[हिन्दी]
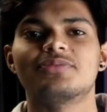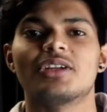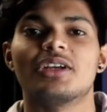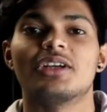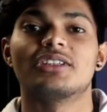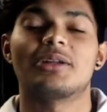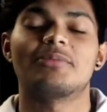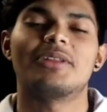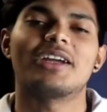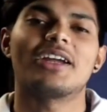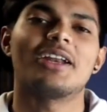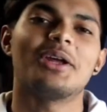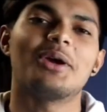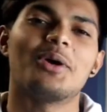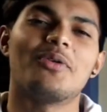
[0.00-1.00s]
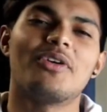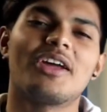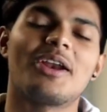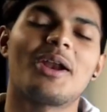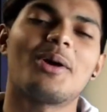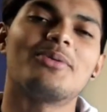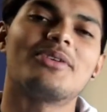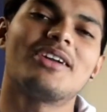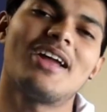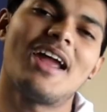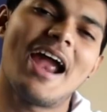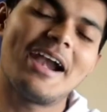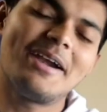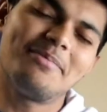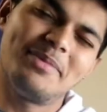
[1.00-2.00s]
तब तक के लिए ओवर एंड आउट
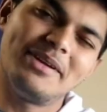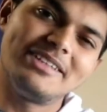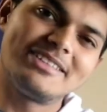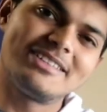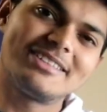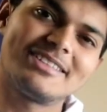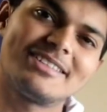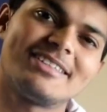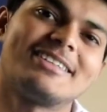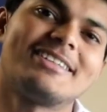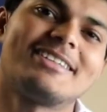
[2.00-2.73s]
एंड पीस